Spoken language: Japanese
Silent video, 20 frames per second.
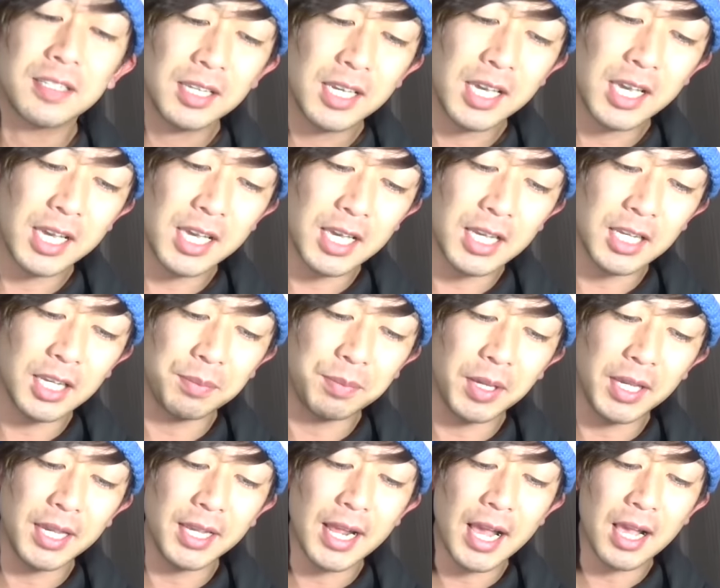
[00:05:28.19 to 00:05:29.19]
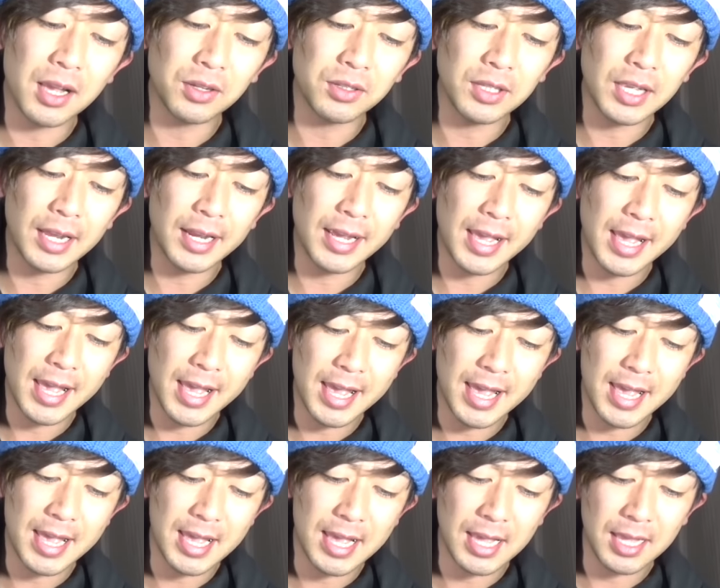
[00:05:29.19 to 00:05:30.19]
あー B ランク
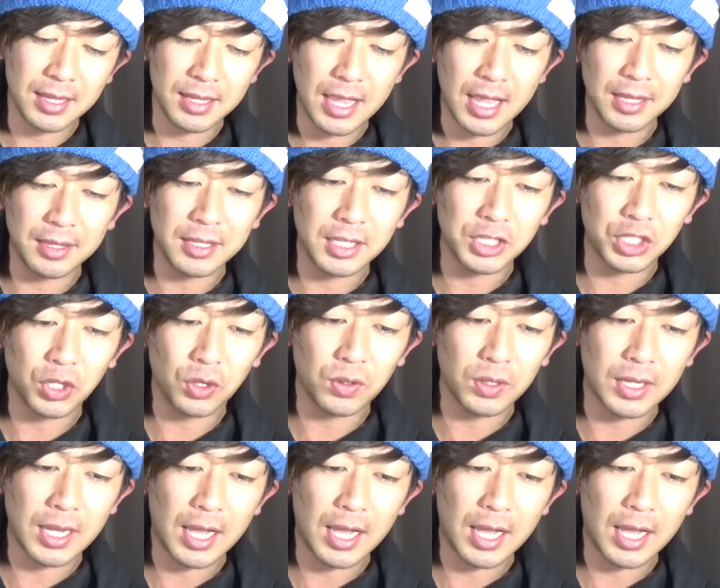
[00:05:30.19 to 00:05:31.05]
だな。何でしょう